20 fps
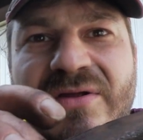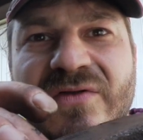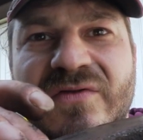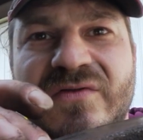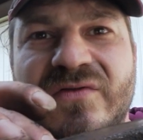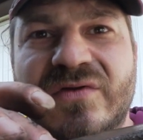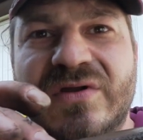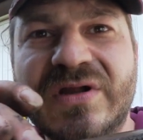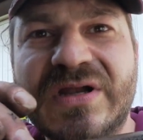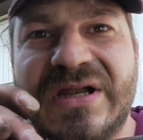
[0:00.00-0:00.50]

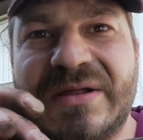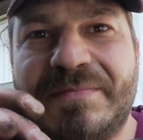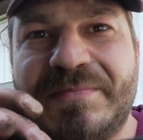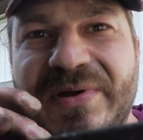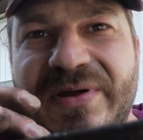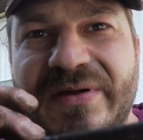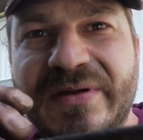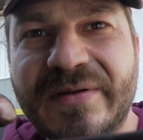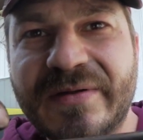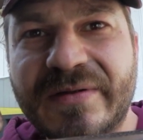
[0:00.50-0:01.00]
so eine
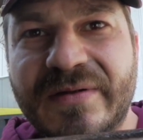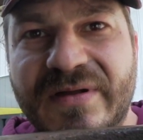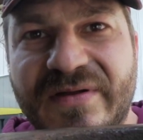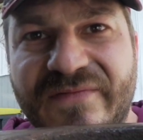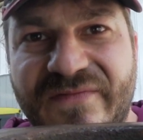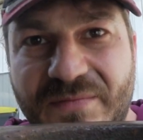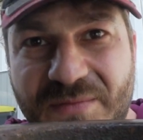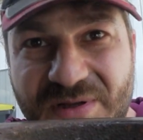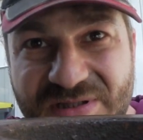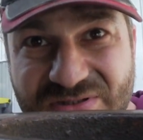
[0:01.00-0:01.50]
Lippe.
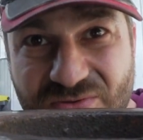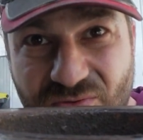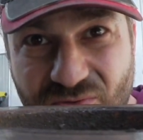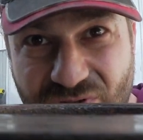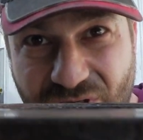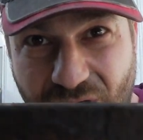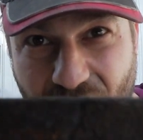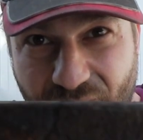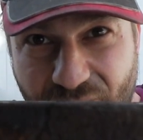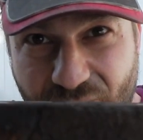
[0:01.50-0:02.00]
Aber wenn man so
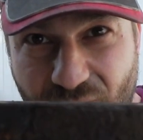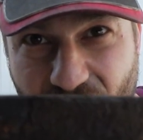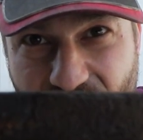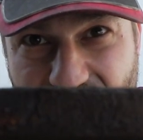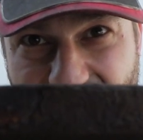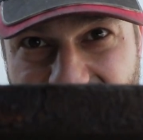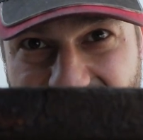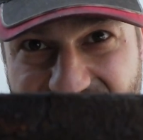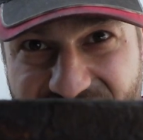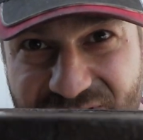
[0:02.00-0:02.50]
drauf
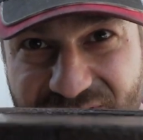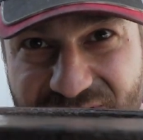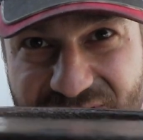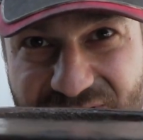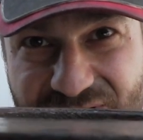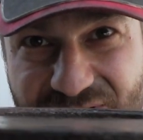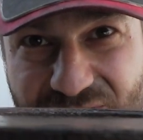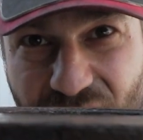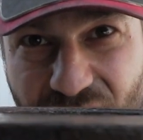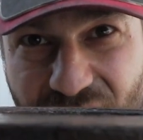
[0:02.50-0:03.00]
guckt, ist
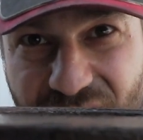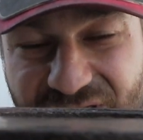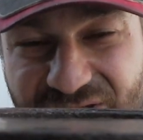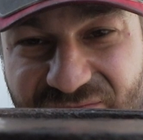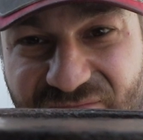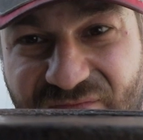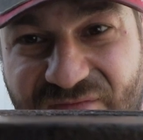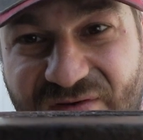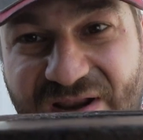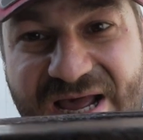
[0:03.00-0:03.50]
es noch
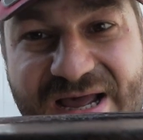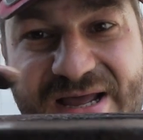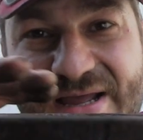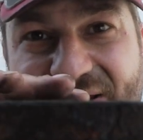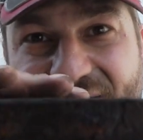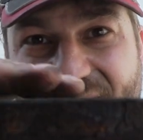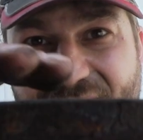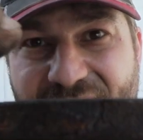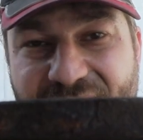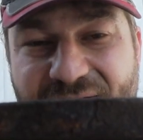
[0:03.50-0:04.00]
recht flach.